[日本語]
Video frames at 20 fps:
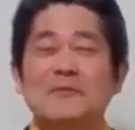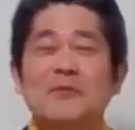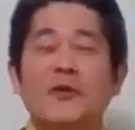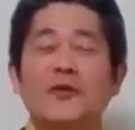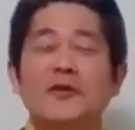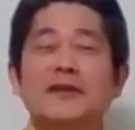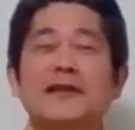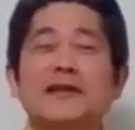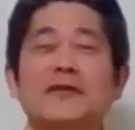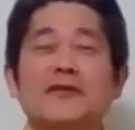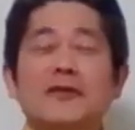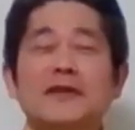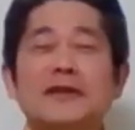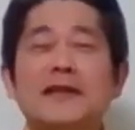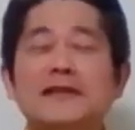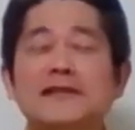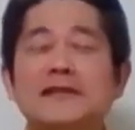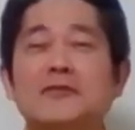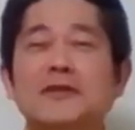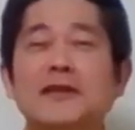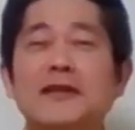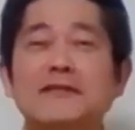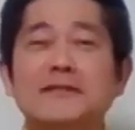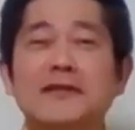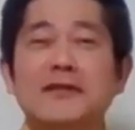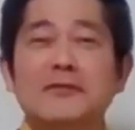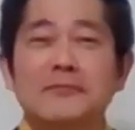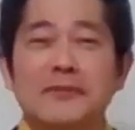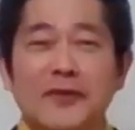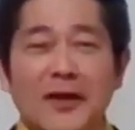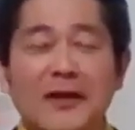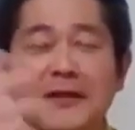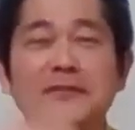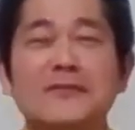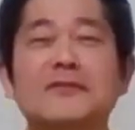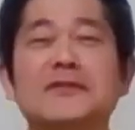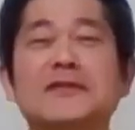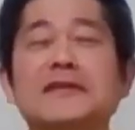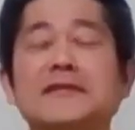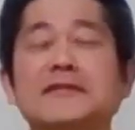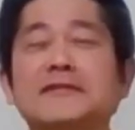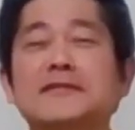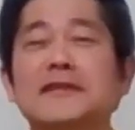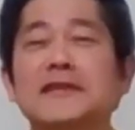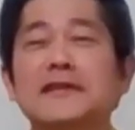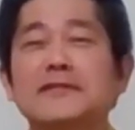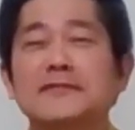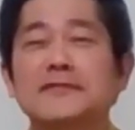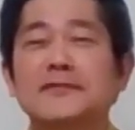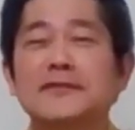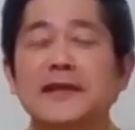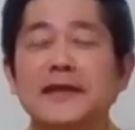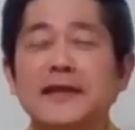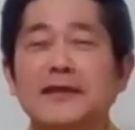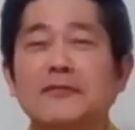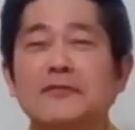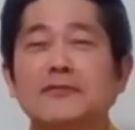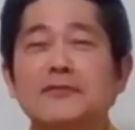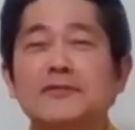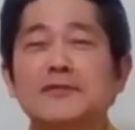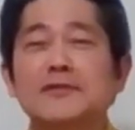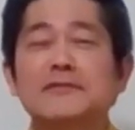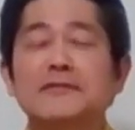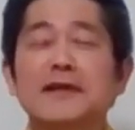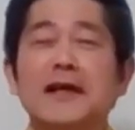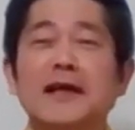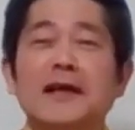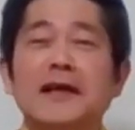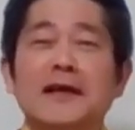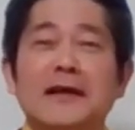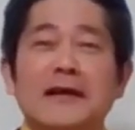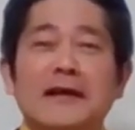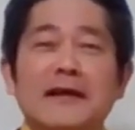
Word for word: もう大きな声出してお客さんをバーンと引きつける。ね、今年は、